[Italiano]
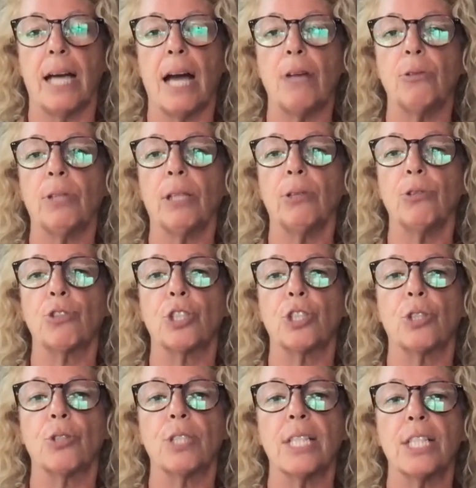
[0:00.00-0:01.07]
aiutandoci
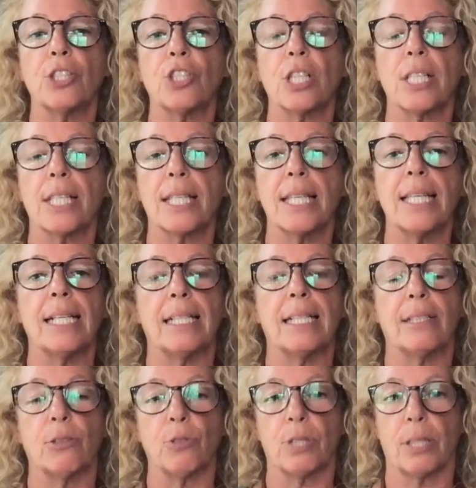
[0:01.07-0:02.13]
così a gestire
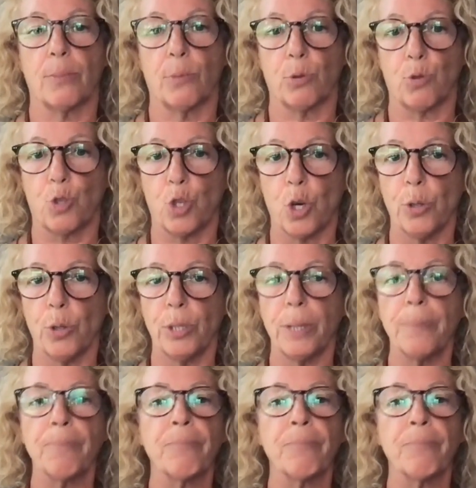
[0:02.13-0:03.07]
le nostre emozioni.